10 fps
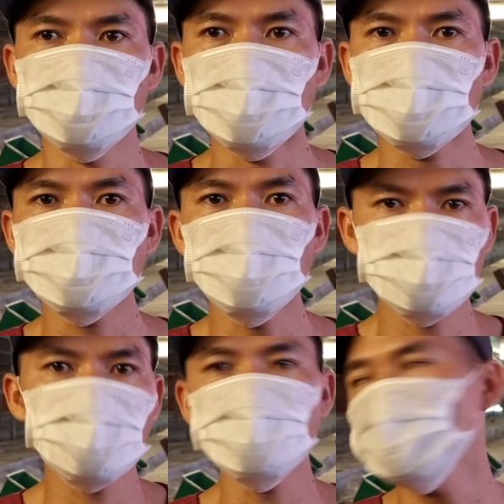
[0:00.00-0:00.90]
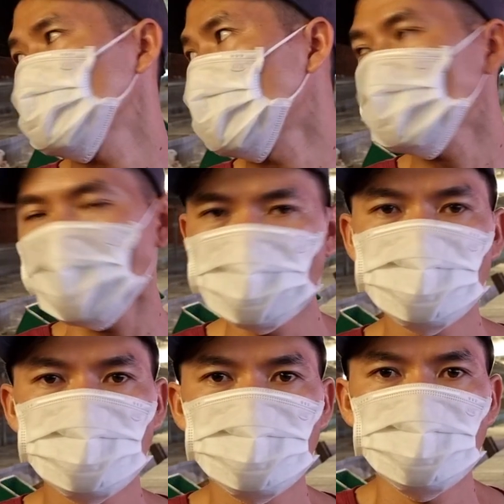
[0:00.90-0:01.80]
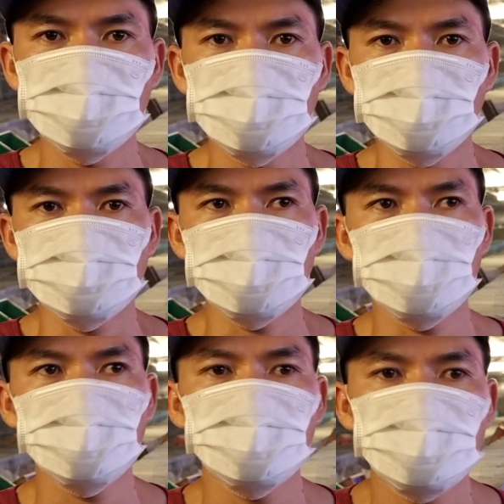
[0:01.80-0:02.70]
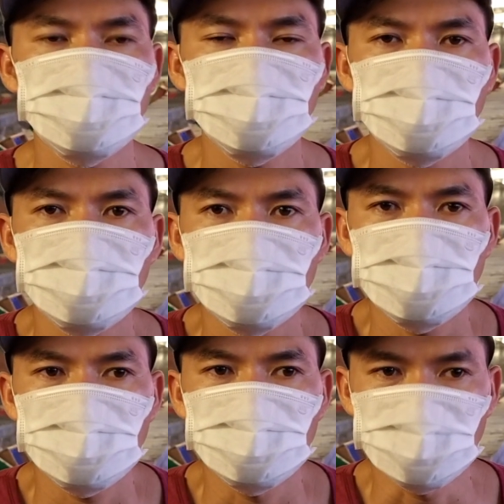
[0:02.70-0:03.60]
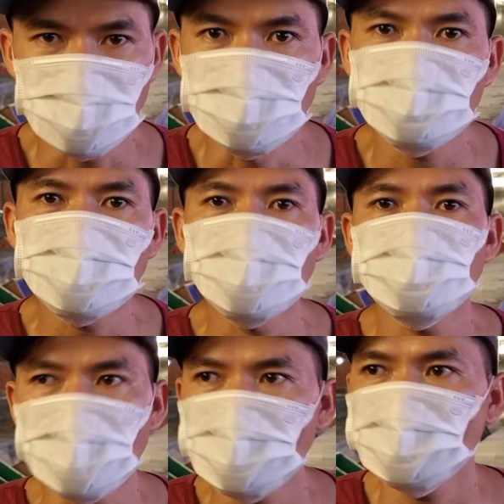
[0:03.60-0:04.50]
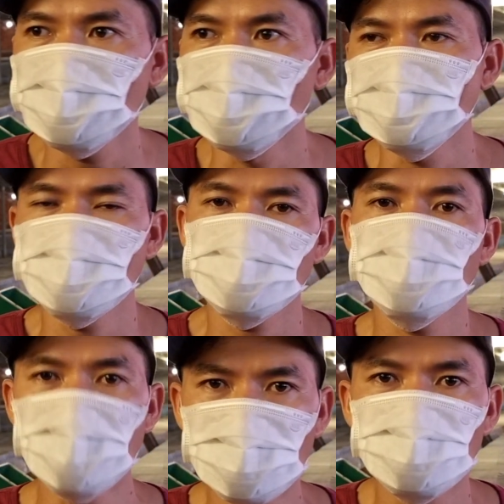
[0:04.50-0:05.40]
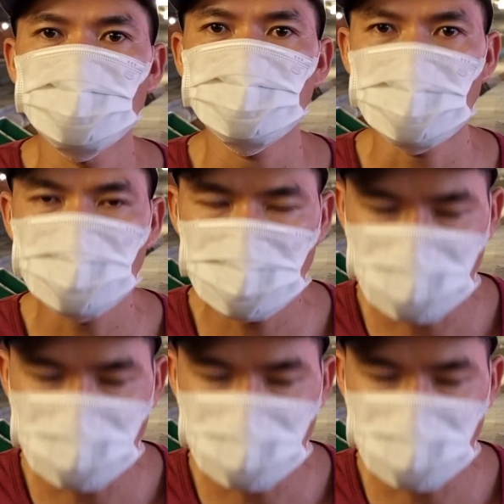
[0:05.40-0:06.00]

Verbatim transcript: và cái công sức của mình bỏ ra thì mình mới được ngày hôm nay thì mình xin cúi đầu cảm